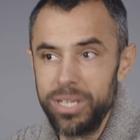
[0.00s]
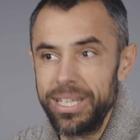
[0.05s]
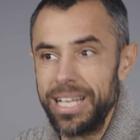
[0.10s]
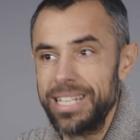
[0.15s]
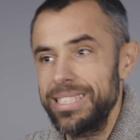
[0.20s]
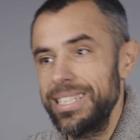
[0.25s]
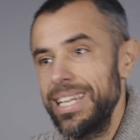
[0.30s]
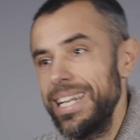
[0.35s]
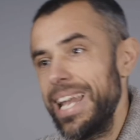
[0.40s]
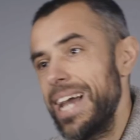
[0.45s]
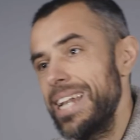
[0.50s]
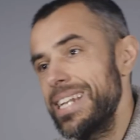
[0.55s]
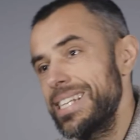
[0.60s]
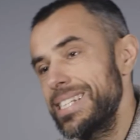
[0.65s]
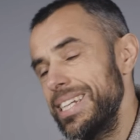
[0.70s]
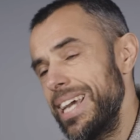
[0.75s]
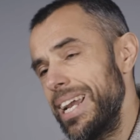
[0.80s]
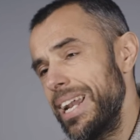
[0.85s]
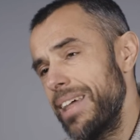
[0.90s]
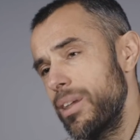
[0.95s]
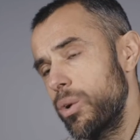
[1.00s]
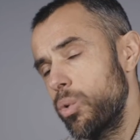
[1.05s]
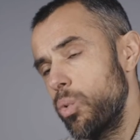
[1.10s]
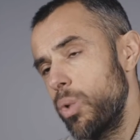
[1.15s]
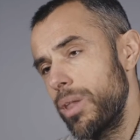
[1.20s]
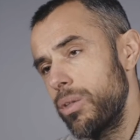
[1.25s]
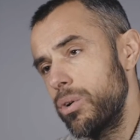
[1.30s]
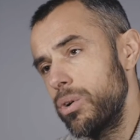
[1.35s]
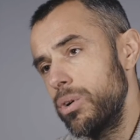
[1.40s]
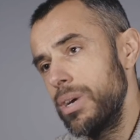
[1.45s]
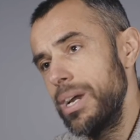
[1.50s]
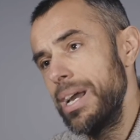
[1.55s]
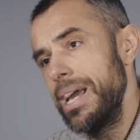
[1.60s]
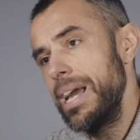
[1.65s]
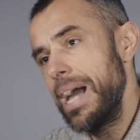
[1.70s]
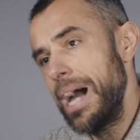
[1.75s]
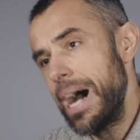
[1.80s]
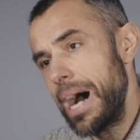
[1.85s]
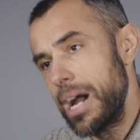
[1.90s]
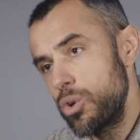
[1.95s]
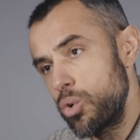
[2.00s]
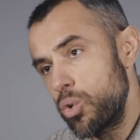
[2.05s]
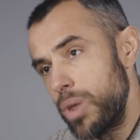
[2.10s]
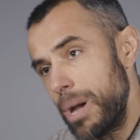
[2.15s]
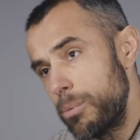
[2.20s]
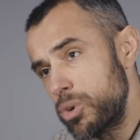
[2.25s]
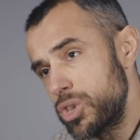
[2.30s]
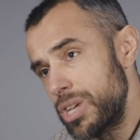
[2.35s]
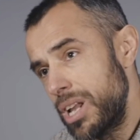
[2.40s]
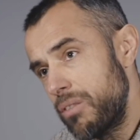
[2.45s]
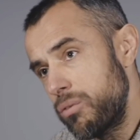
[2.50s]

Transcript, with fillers: intestinal sea el adecuado, ayudamos